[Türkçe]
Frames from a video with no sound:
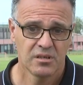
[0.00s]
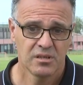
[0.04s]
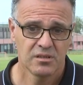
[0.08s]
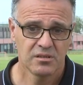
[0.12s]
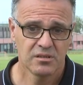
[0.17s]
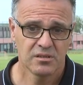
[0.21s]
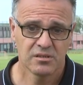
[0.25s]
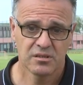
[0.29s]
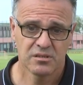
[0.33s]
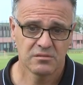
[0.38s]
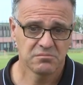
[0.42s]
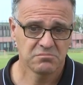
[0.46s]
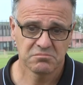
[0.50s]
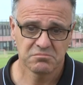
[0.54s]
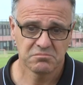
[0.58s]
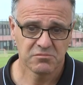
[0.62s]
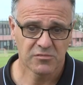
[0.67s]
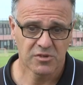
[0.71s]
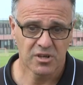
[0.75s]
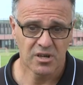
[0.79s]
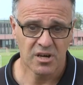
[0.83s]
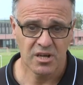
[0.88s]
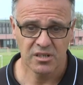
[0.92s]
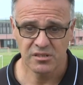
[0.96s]
Ee,
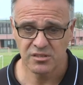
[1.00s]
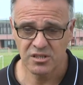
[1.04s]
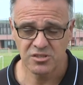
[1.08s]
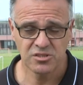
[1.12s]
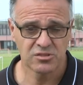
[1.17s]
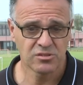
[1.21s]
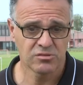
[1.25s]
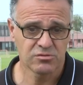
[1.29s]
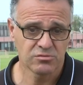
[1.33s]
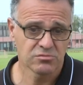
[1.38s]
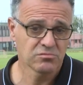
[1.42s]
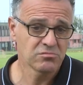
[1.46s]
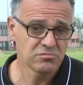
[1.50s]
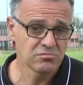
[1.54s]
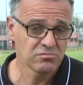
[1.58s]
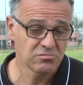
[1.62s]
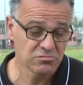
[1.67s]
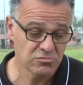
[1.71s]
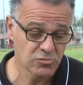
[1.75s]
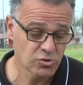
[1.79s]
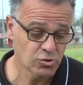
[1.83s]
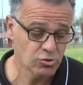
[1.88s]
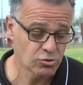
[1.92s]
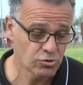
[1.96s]
arkadaşlık
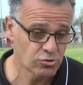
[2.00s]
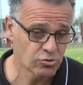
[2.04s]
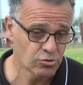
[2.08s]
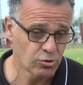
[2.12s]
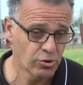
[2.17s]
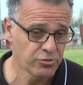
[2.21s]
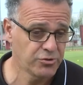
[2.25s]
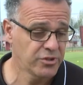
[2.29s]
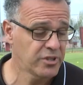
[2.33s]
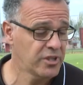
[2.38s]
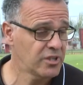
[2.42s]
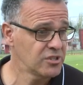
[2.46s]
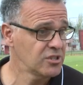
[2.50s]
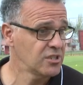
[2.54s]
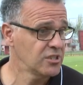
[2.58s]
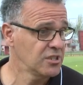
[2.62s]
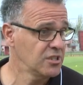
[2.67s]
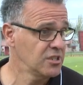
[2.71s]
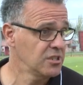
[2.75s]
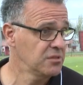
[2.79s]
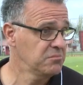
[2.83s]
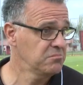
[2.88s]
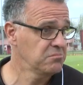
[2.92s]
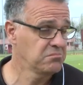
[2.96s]
son derece
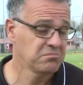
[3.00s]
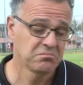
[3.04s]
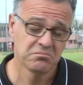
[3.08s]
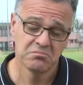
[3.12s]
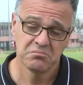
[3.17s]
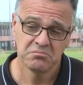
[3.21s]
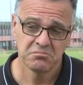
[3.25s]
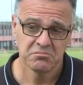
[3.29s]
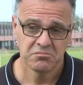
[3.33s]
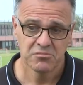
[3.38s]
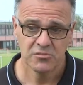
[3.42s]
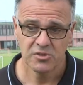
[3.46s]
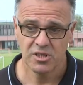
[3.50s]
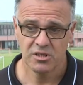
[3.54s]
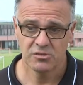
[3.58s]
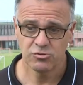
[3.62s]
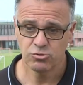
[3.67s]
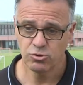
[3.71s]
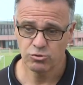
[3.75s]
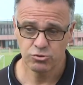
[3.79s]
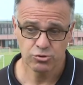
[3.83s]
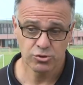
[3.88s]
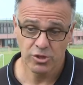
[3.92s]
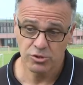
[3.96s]
iyi. Yani
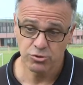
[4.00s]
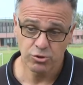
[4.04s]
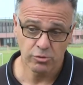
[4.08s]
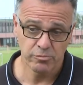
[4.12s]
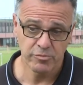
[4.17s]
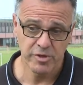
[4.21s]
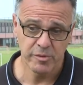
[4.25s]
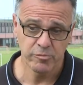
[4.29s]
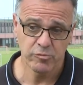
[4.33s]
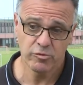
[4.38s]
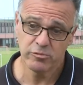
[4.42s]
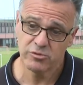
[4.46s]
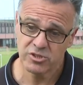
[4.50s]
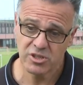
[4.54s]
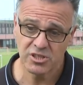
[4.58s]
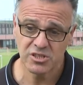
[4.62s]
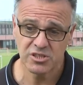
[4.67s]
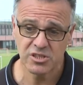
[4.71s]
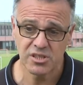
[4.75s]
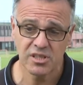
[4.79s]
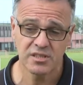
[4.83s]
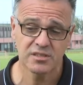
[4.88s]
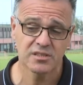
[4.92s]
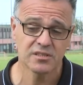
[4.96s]
çok şu an çok memnunum. İşte
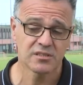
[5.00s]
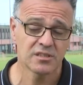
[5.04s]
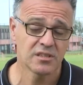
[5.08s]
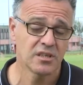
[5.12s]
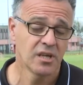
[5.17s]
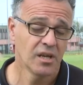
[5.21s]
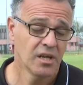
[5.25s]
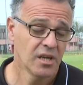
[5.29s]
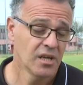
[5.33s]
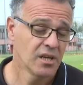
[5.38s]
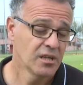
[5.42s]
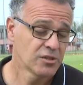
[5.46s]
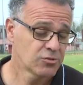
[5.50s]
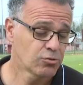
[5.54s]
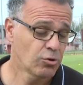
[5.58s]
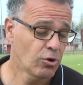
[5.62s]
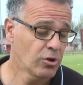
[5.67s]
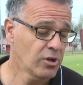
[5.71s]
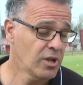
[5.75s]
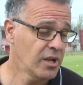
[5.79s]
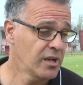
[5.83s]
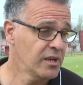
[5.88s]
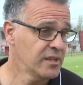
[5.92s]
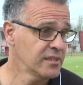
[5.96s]
inşallah
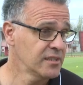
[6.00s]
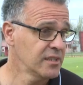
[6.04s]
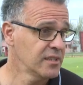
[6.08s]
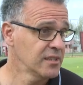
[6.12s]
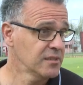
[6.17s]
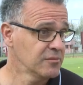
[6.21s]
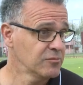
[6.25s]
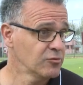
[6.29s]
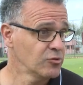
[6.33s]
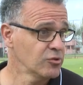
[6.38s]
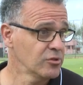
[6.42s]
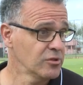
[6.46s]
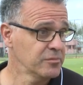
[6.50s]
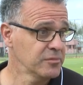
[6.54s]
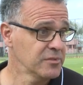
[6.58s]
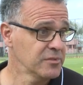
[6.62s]
skorlarla da bunu